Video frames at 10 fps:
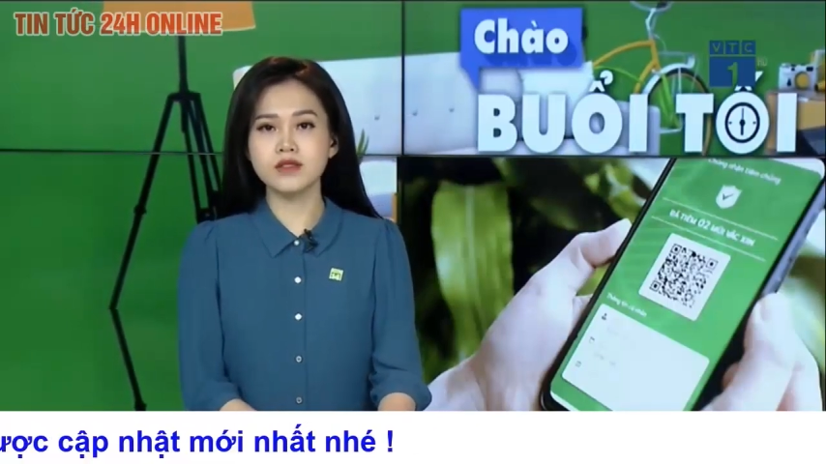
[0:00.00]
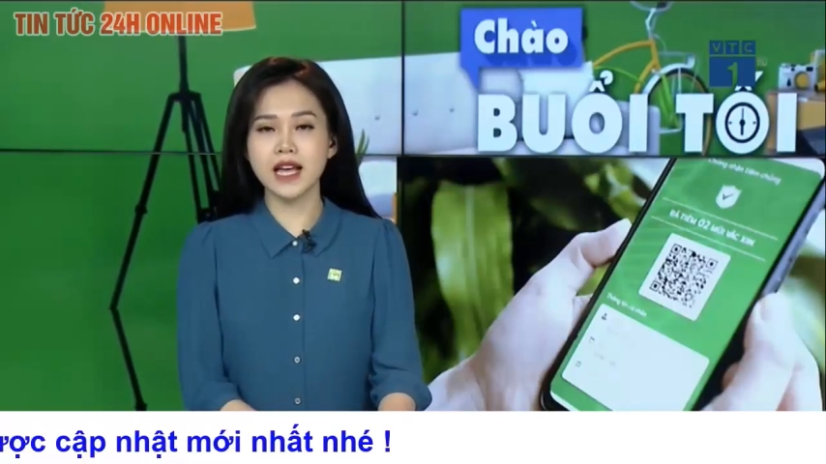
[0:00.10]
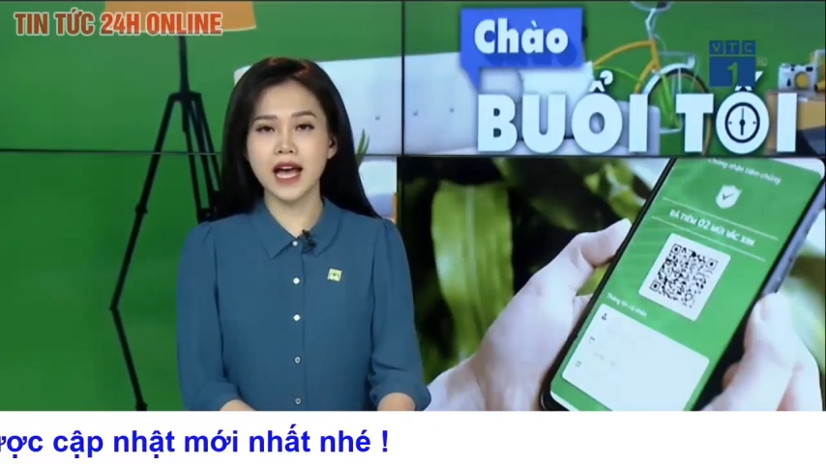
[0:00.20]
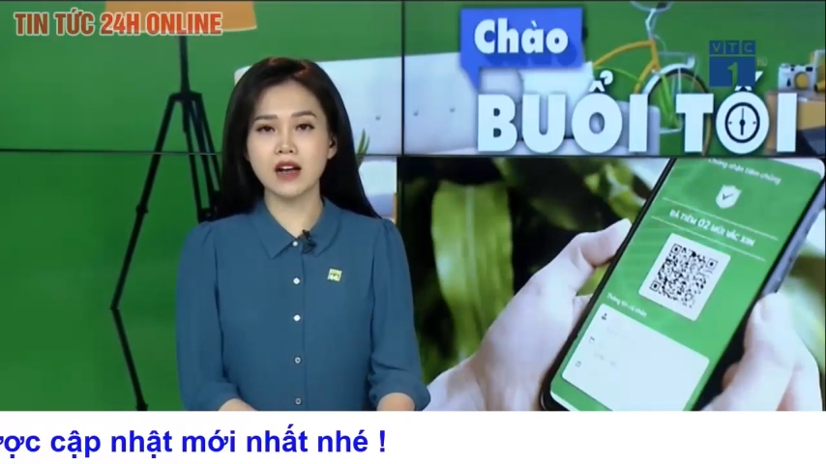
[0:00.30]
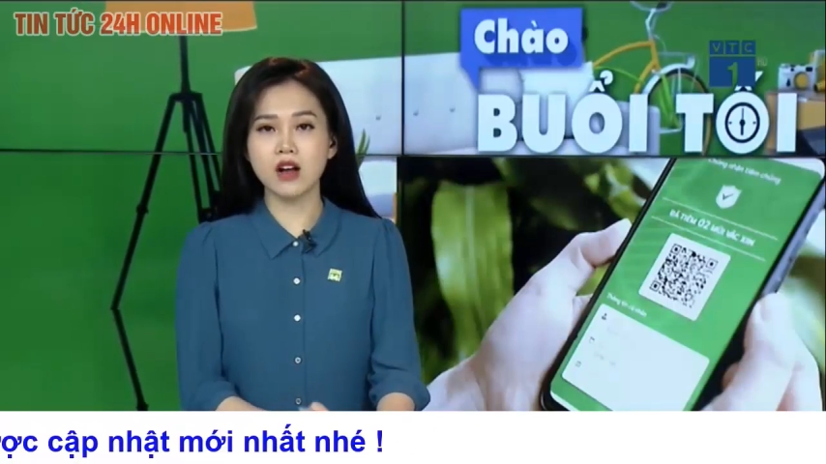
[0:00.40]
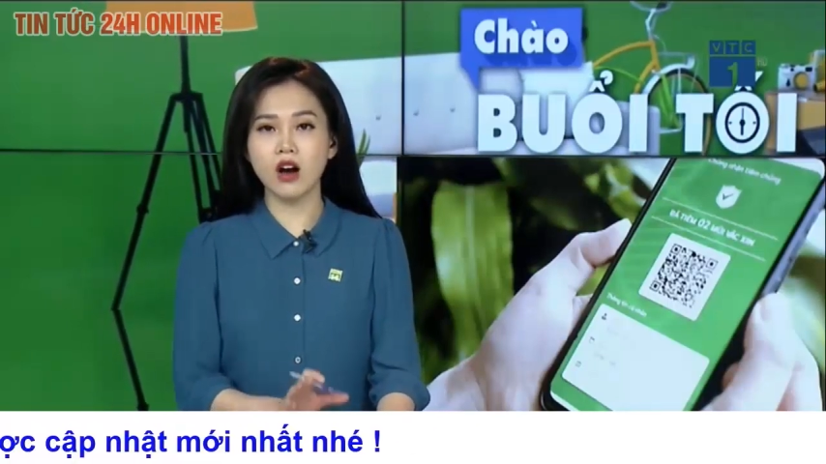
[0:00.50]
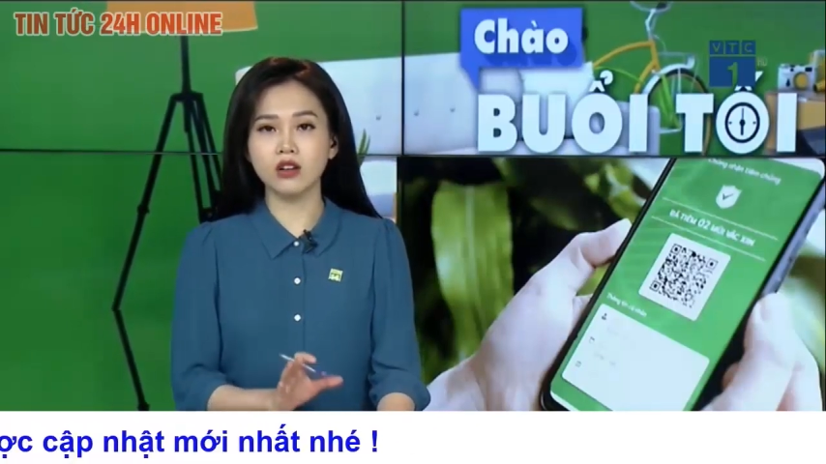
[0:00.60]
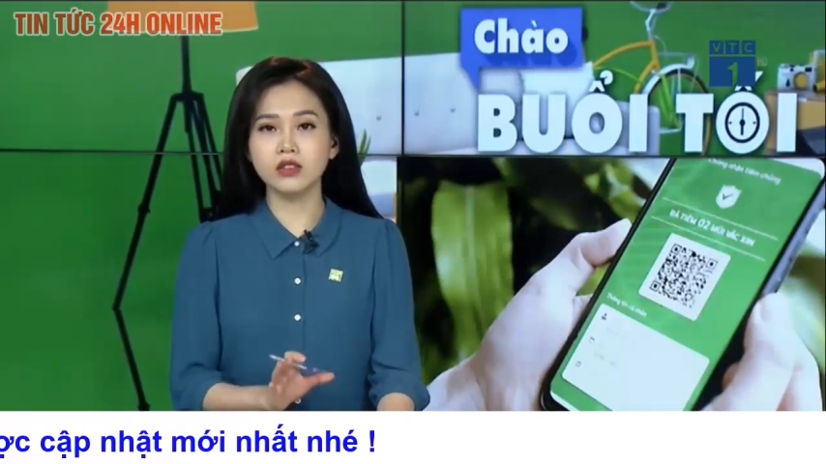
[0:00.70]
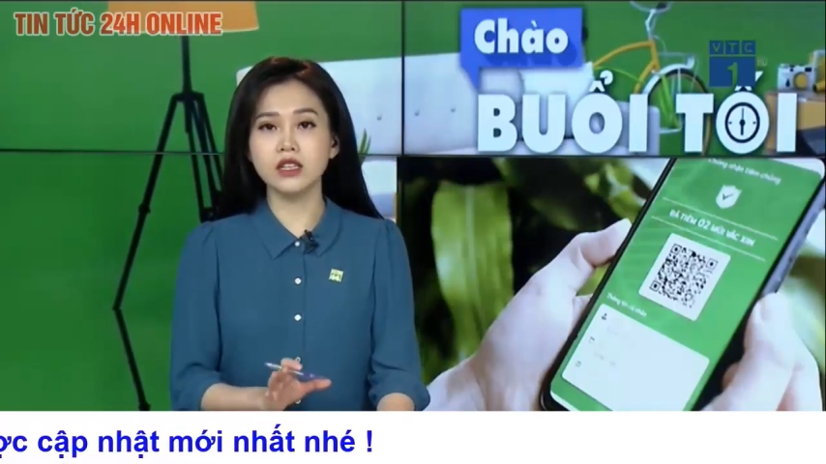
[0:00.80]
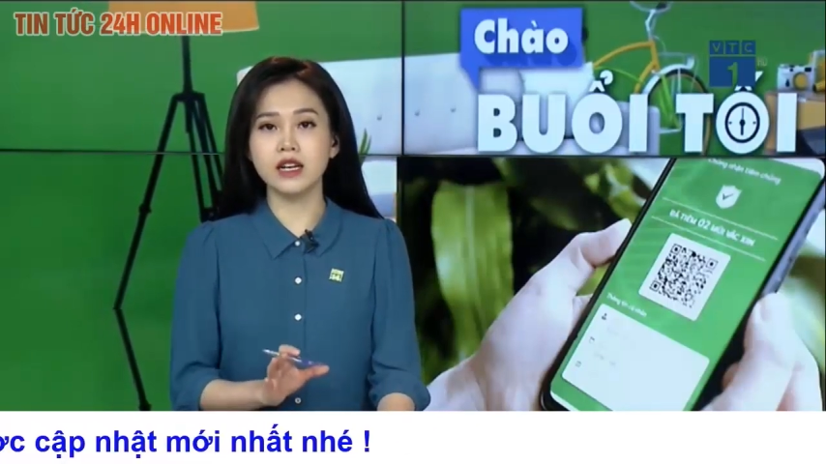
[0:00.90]
gia có
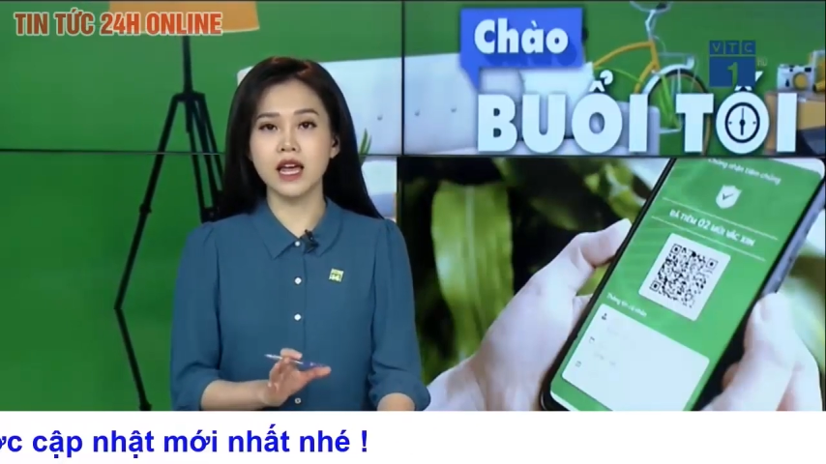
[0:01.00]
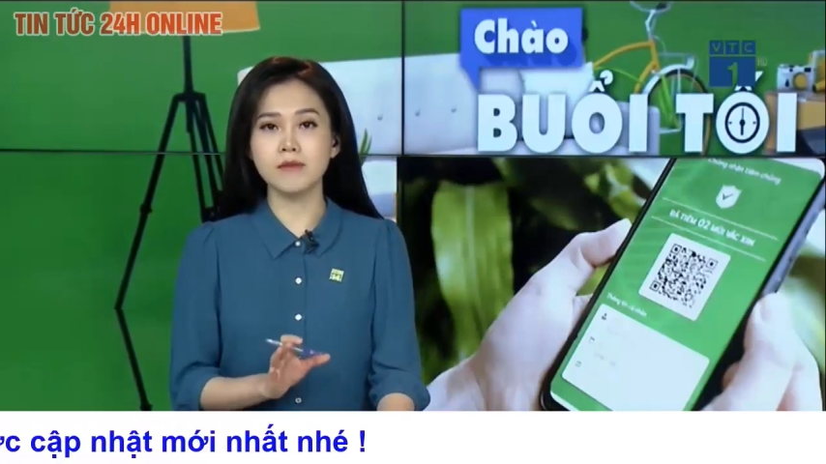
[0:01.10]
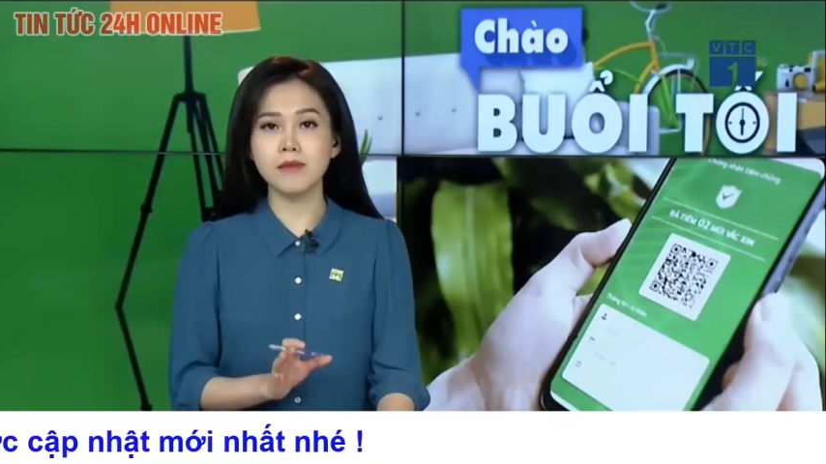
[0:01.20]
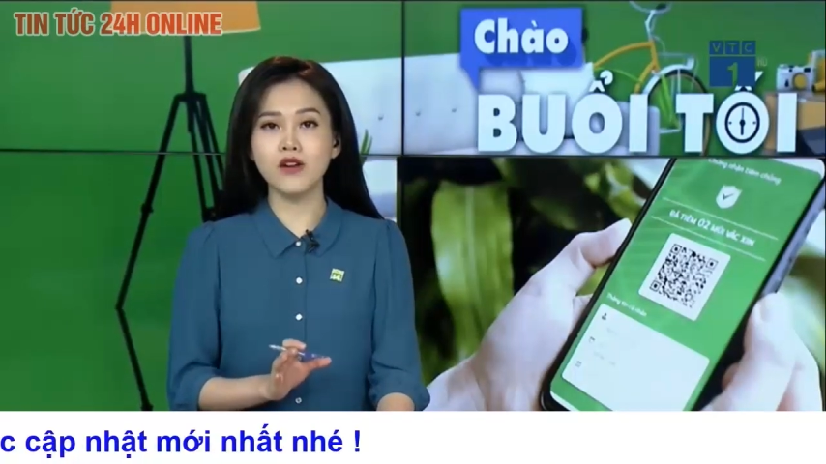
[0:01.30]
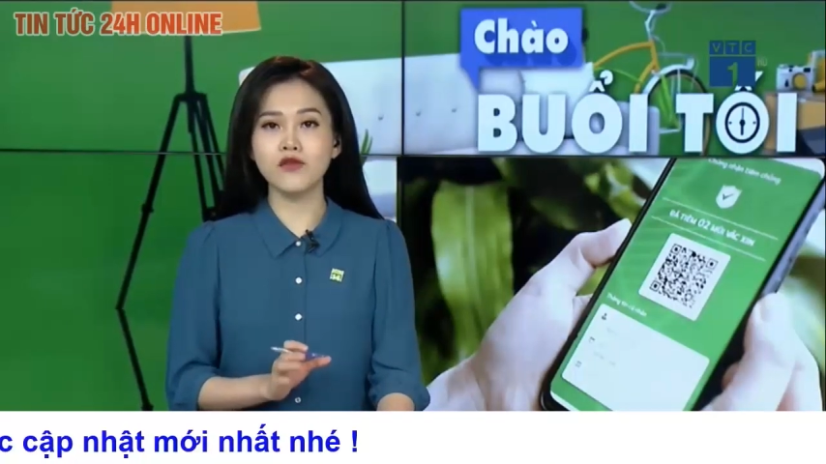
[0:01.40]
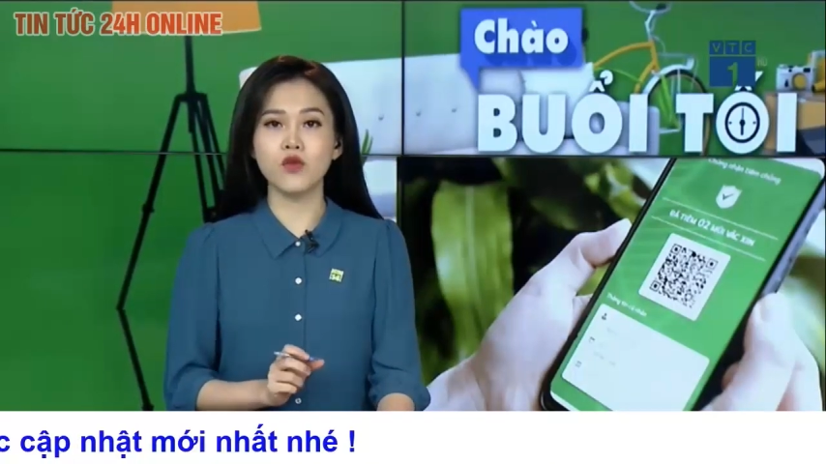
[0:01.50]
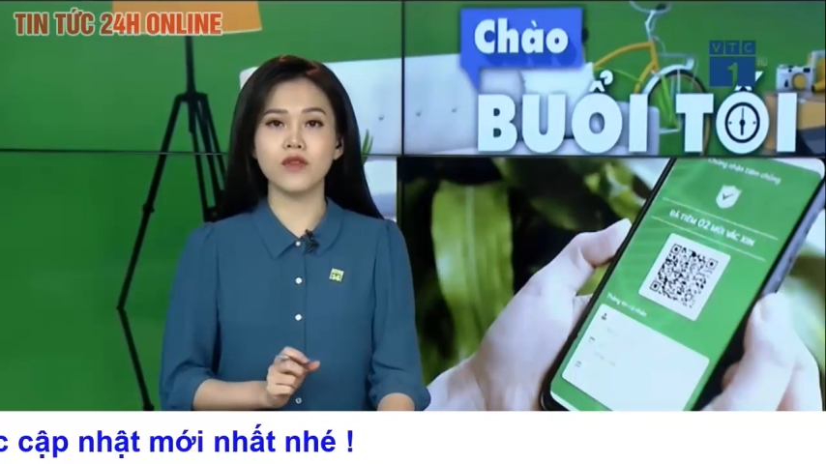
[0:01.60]
tỷ lệ bao phủ